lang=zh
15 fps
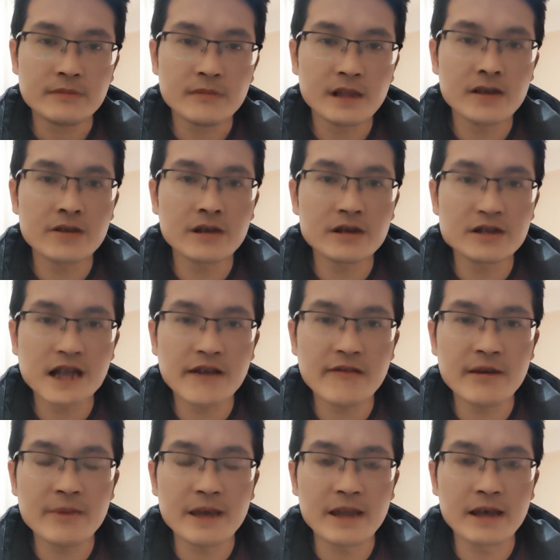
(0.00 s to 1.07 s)
那像山
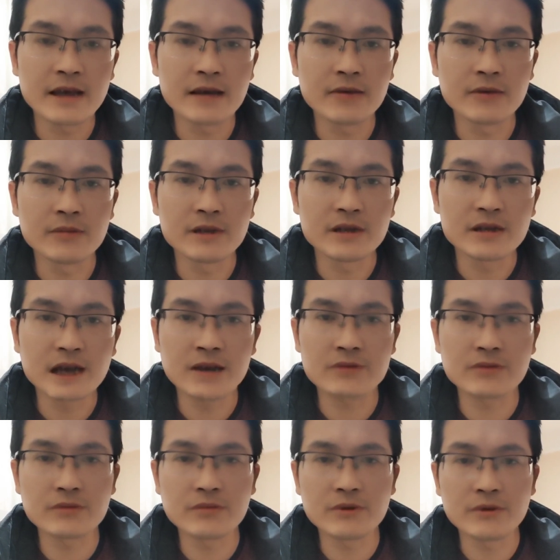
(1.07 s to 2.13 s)
外面的，我们的大
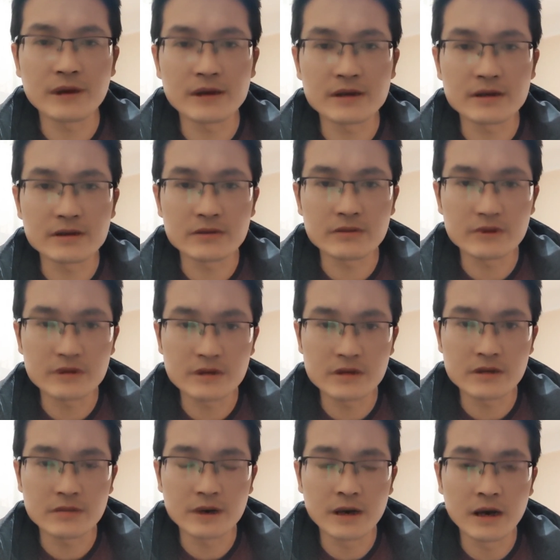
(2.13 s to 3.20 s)
宗蜜源植物是
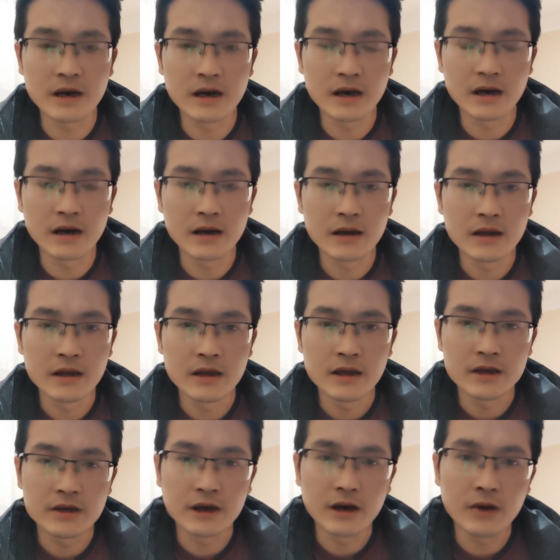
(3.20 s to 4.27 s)
什么啊？
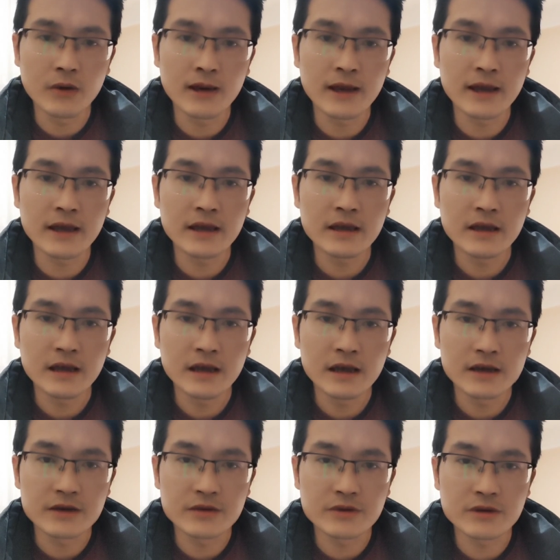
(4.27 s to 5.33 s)
洋槐，
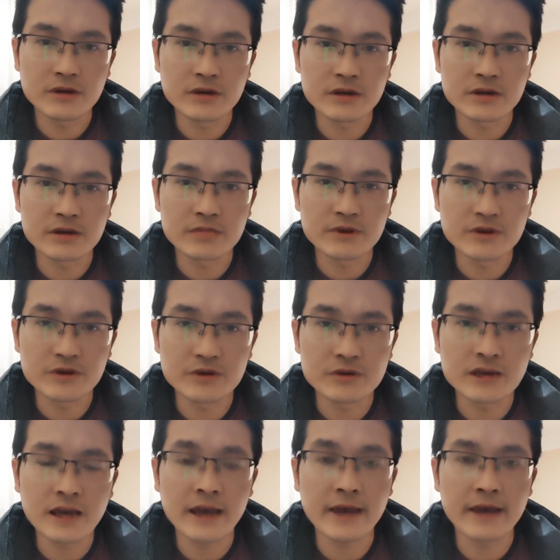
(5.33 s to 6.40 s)
哎，最早的是什么油
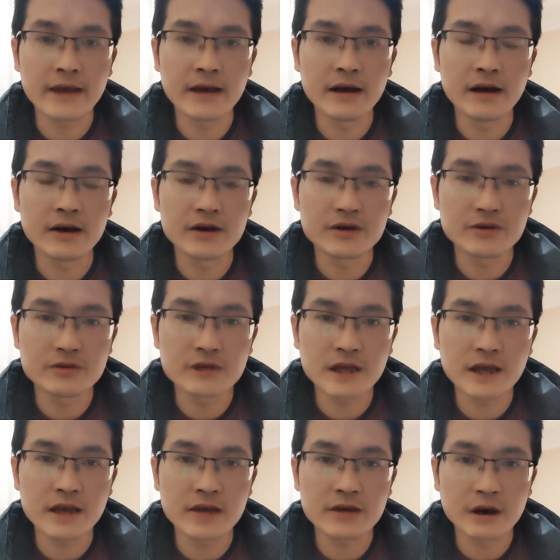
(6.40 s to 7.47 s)
菜啊？油
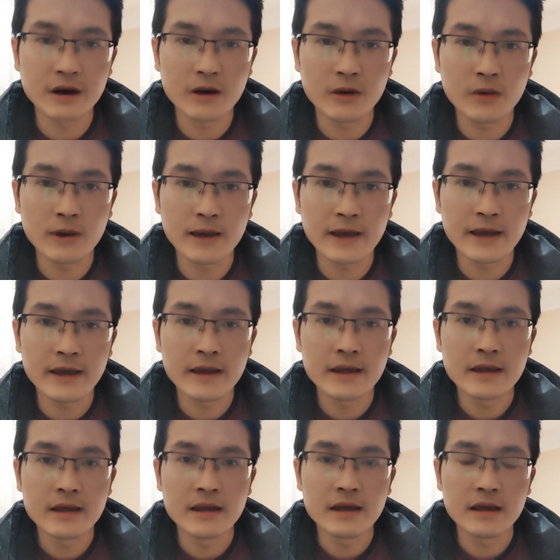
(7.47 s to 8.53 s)
菜、洋槐，
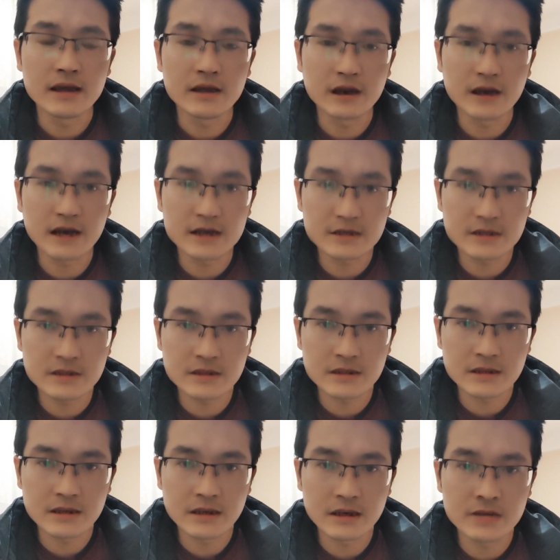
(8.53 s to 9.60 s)
哎，狼牙
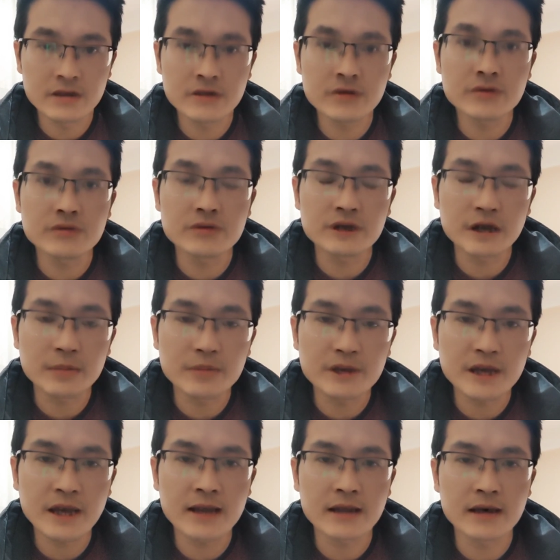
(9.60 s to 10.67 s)
刺啊，这都有成
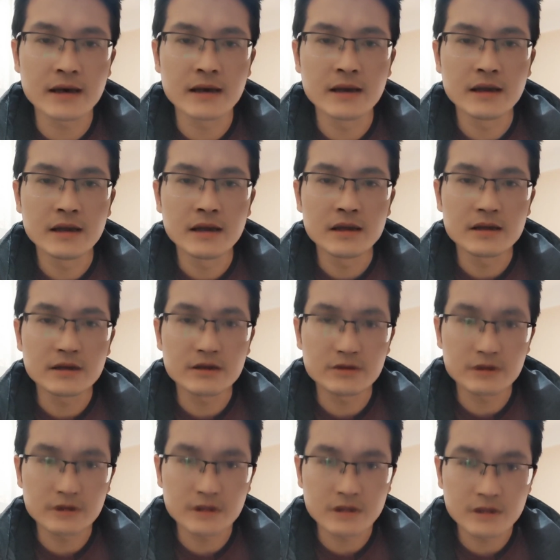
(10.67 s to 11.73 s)
片的，这
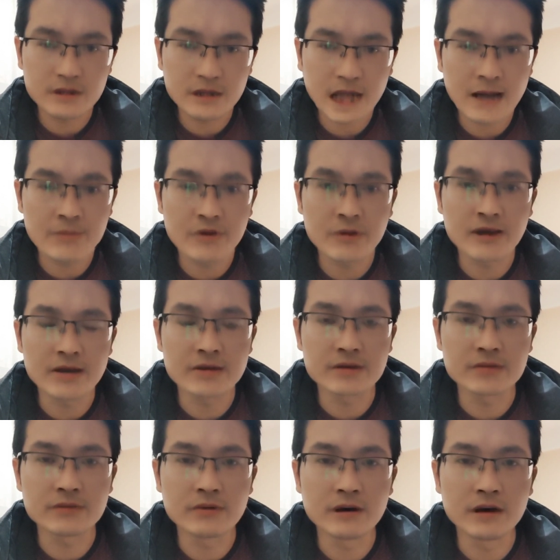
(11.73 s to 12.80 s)
就是大蜜源
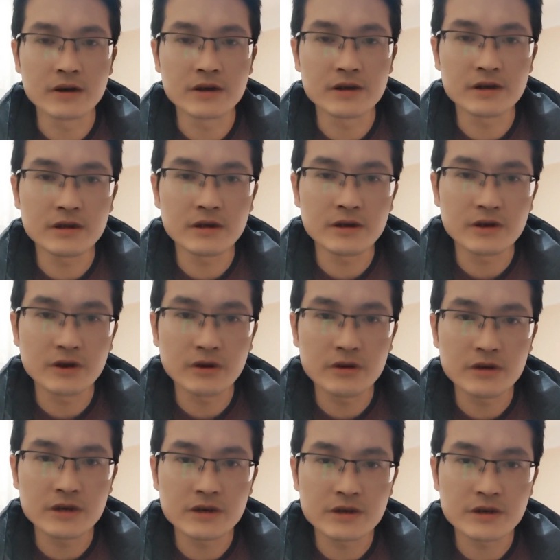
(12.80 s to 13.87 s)
植物啊。你一定要了
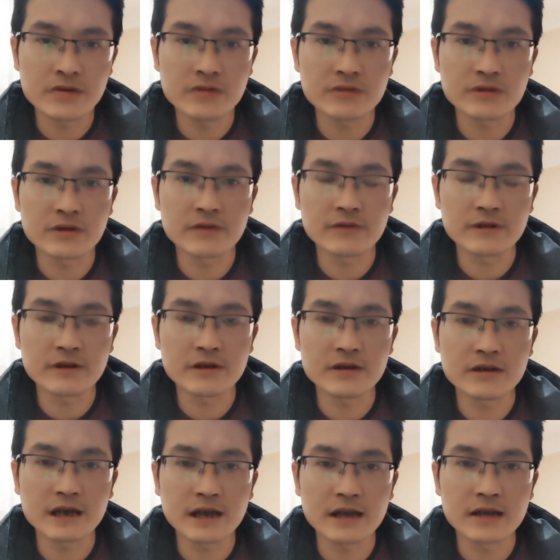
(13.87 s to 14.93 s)
解清楚你
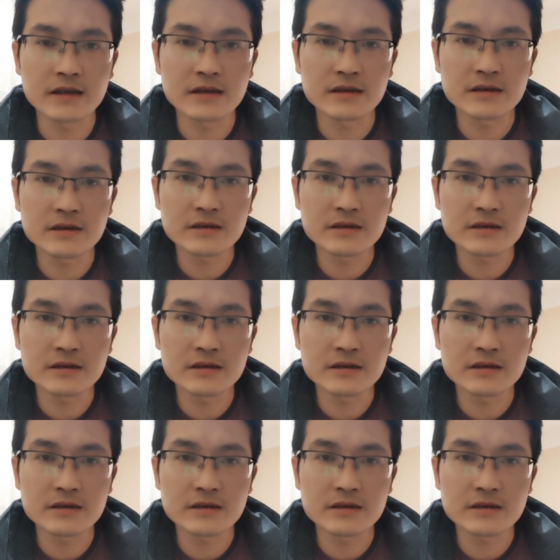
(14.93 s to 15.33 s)
跟前的